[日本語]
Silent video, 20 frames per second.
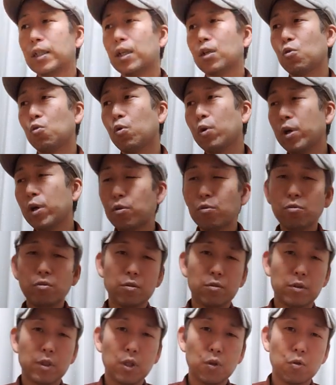聞こえるん
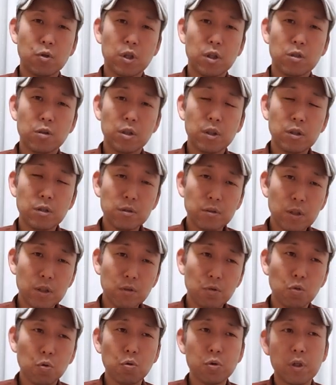ですけどね全
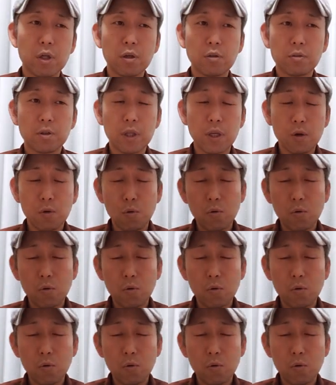然そうじゃなくて